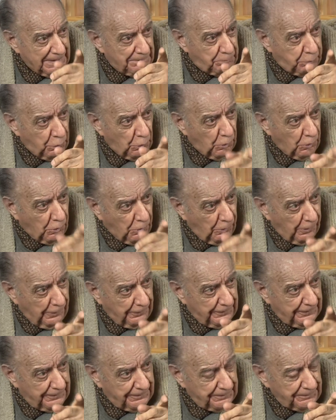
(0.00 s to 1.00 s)
de
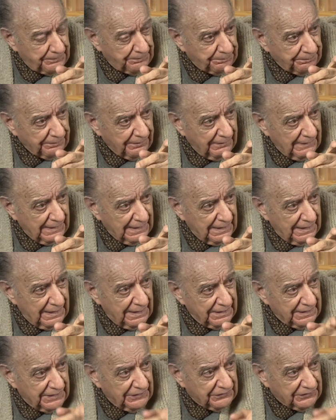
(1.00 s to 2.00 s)
Pucón,
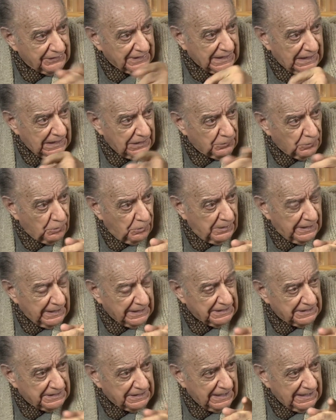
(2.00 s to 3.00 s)
que se
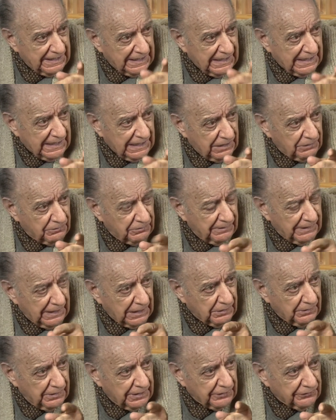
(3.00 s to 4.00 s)
calcula que tenían
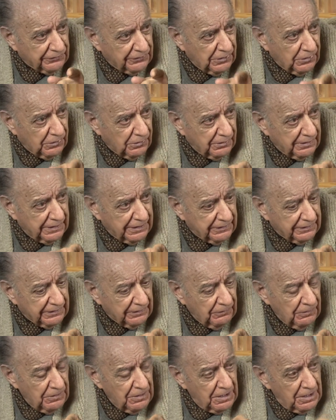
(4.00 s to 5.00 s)
alguna conexión con
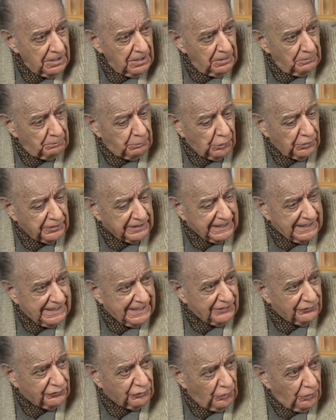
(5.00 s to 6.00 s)
ella, porque
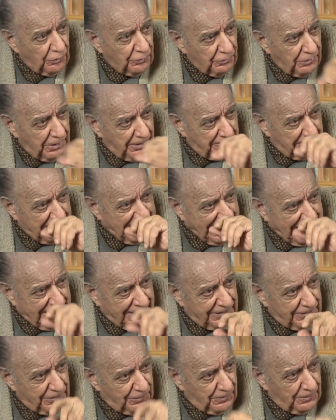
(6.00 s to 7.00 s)
en esos nueve
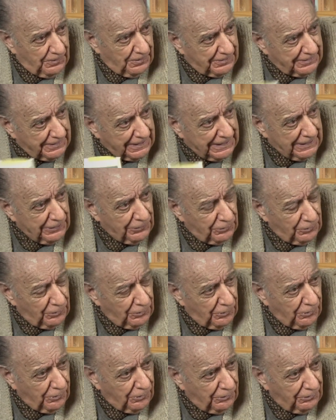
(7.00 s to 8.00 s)
años, que
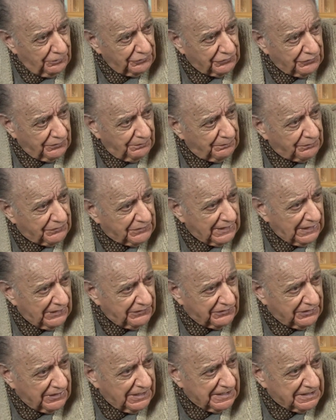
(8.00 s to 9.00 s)
duró
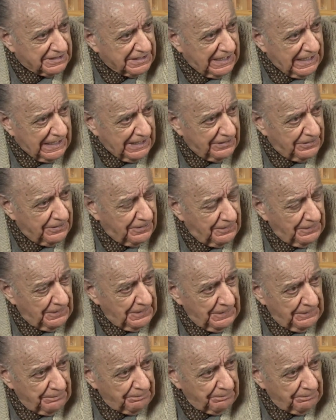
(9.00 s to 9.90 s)
seis, siete años,